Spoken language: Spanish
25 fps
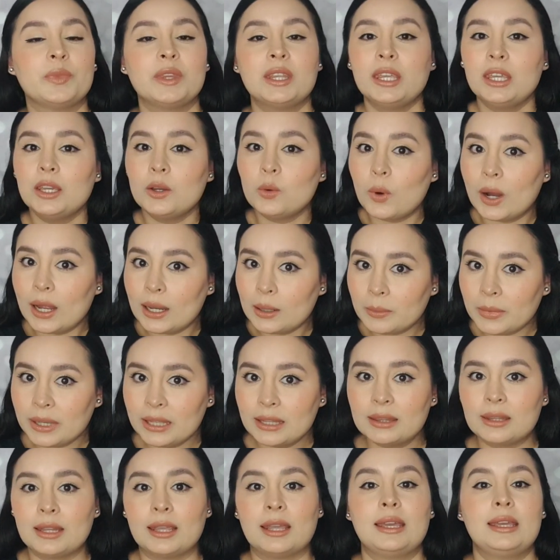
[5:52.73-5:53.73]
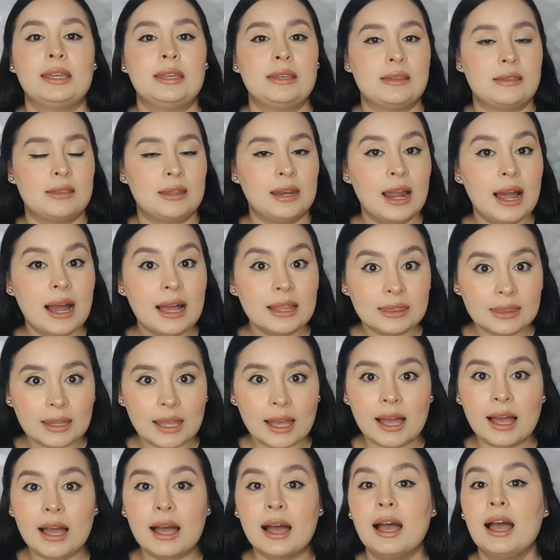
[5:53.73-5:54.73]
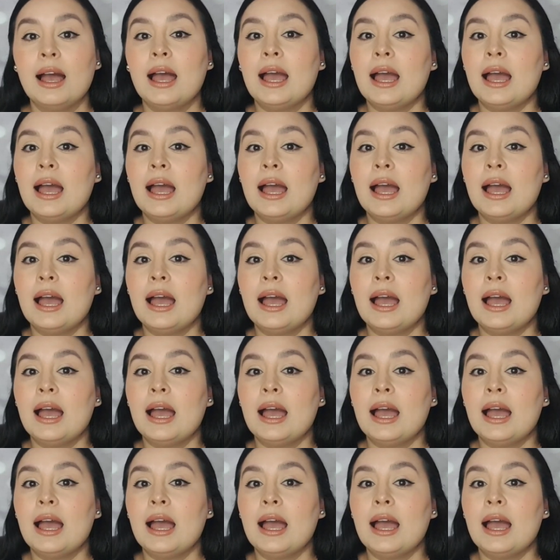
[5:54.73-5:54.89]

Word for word: Igualmente, hidrata,